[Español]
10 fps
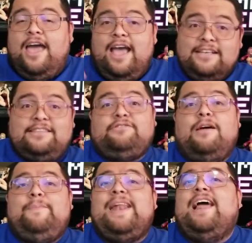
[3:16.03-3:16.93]
esta es
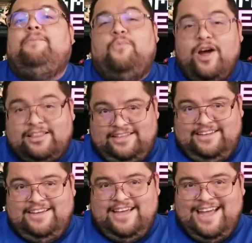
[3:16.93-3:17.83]
una pelea a muerte
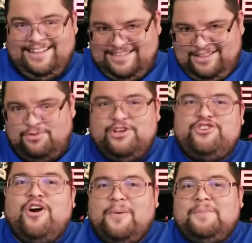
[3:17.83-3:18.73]
entre tú y
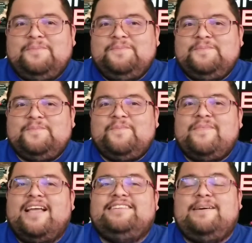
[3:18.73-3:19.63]
yo.
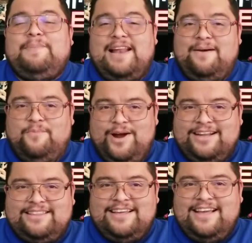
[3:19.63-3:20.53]
Esta pelea a
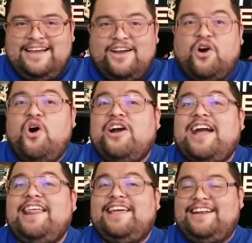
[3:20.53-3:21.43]
muerte con
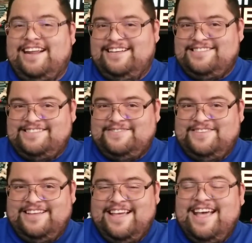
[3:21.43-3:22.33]
cadenas
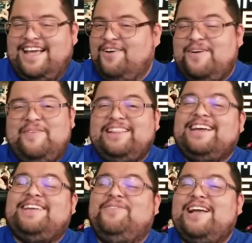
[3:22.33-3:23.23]
que obviamente
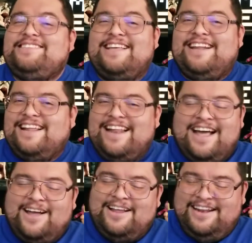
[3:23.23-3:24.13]
aquí voy a hacer
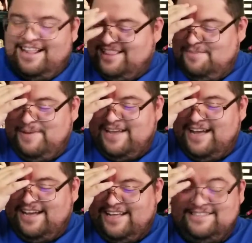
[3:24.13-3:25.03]
la,
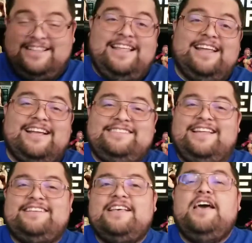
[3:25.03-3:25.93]
típica que se tiene que hacer
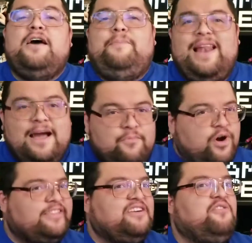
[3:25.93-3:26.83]
es pelea
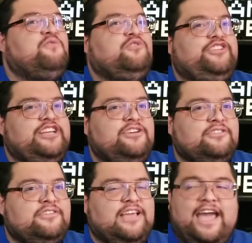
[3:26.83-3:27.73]
muerte con cuchillos.
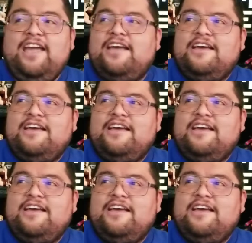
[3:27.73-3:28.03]
¿Qué?